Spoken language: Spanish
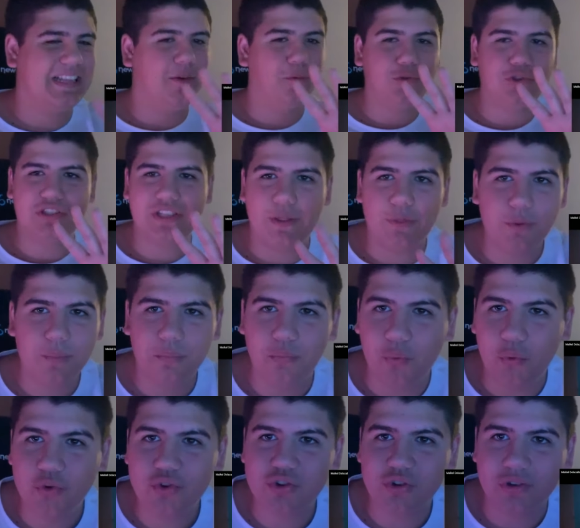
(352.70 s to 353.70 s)
gustando
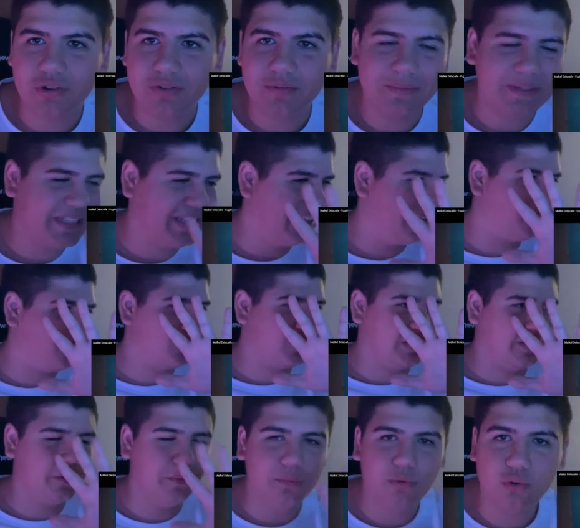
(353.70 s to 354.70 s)
mucho, me está
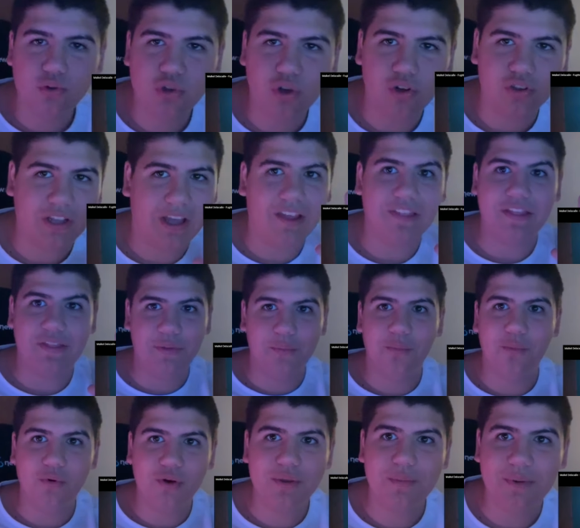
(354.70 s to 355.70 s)
gustando mucho, lo estás haciendo
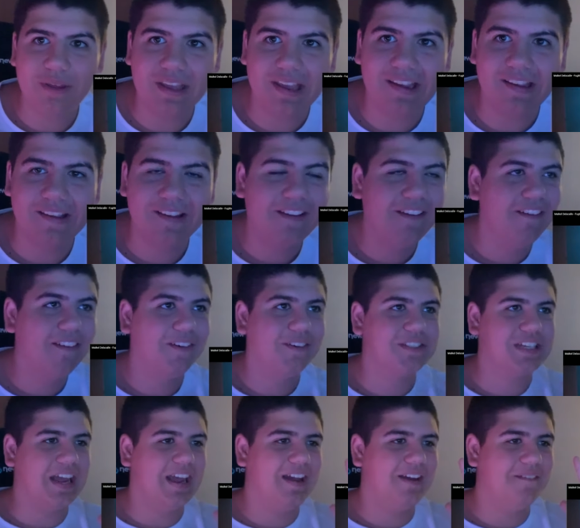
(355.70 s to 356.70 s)
muy bien. O
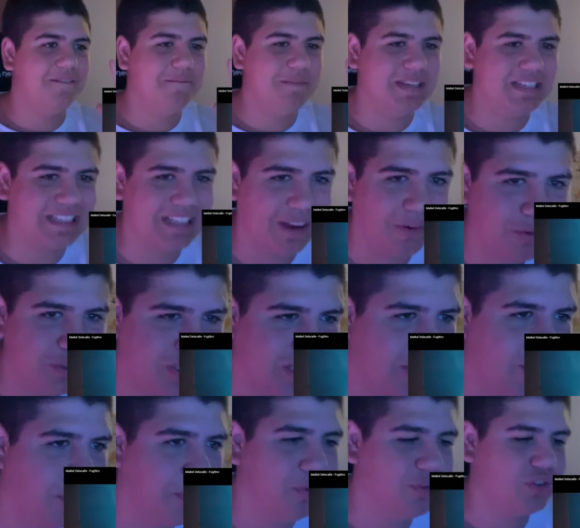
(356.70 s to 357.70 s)
sea, me está
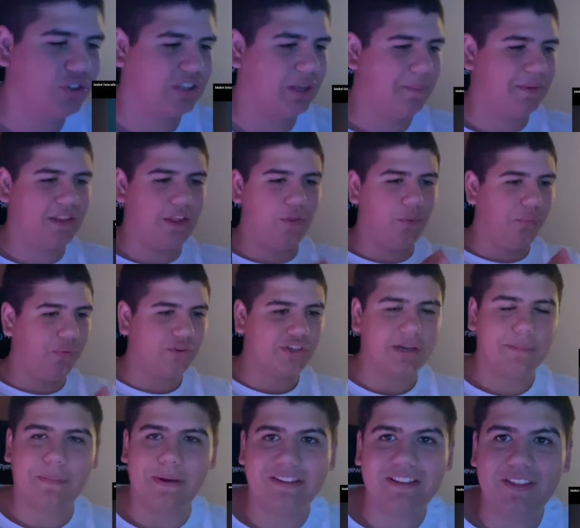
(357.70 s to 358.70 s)
gustando mucho, estás metiendo
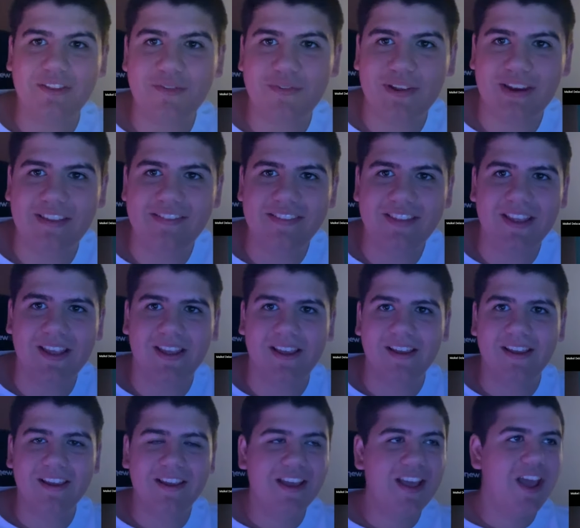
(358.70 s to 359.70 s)
muchas partes diferentes.
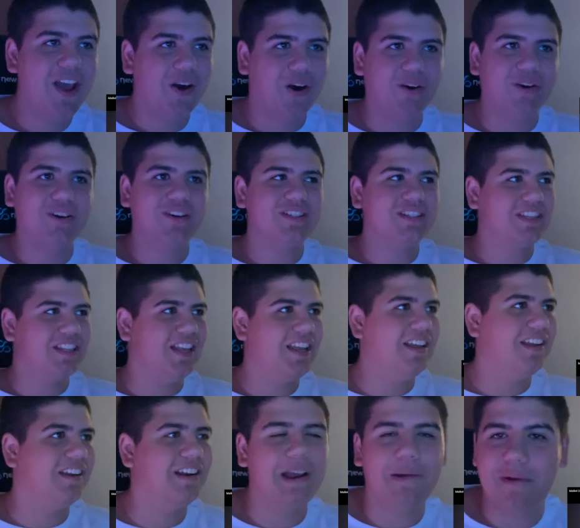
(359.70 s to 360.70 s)

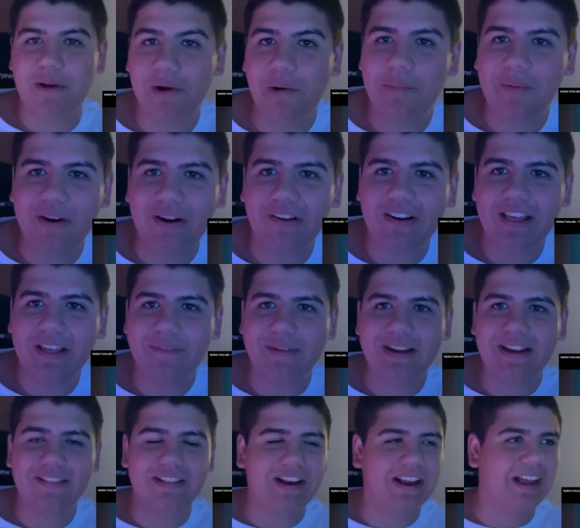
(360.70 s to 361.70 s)
Austin, la mejor por ahora de
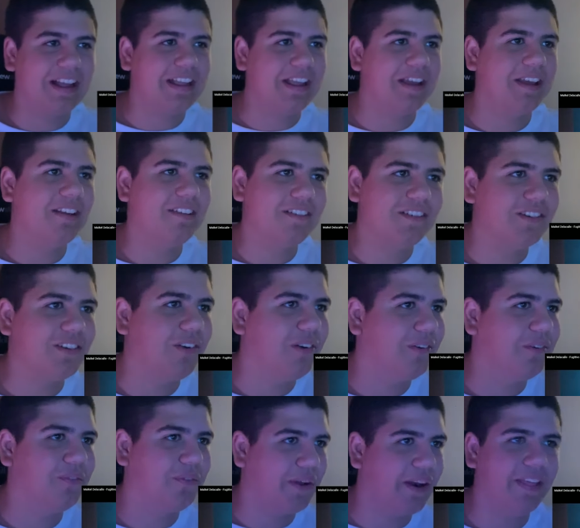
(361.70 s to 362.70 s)
Michael de la calle, ¿eh?
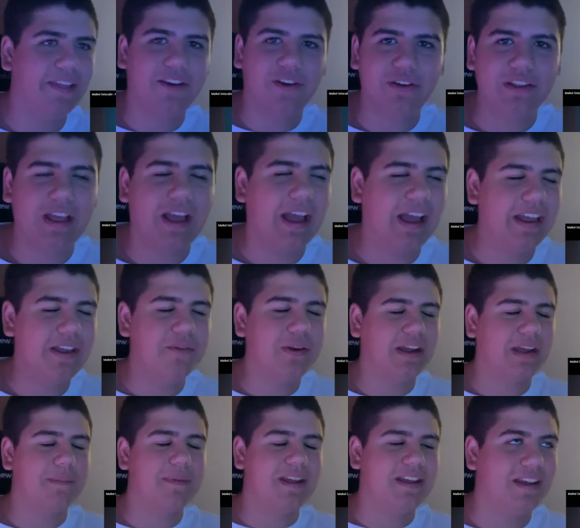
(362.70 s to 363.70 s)
Oh, fuera de coña. Hay
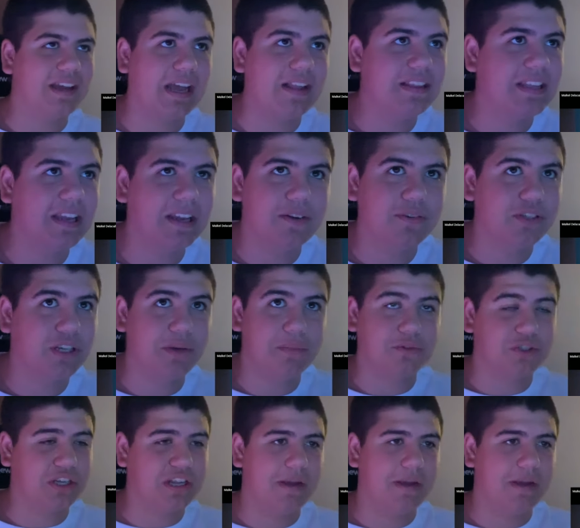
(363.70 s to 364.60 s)
una que me encanta, que no sé cómo se